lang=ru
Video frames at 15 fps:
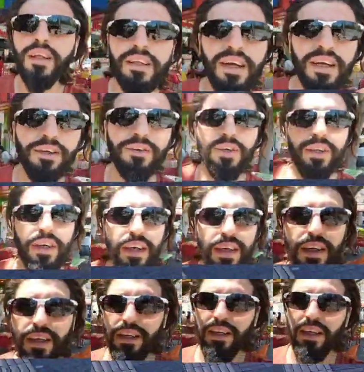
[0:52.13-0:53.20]
Так вот,
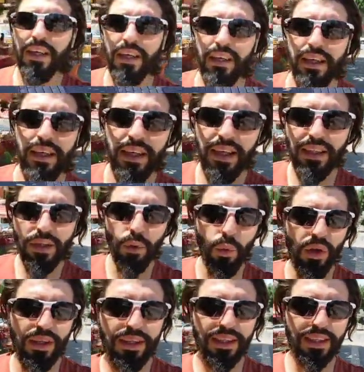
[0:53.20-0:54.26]
э, эта
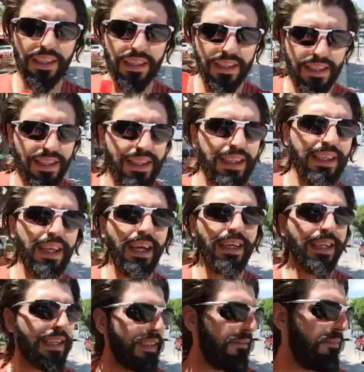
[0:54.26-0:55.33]
улица соединяется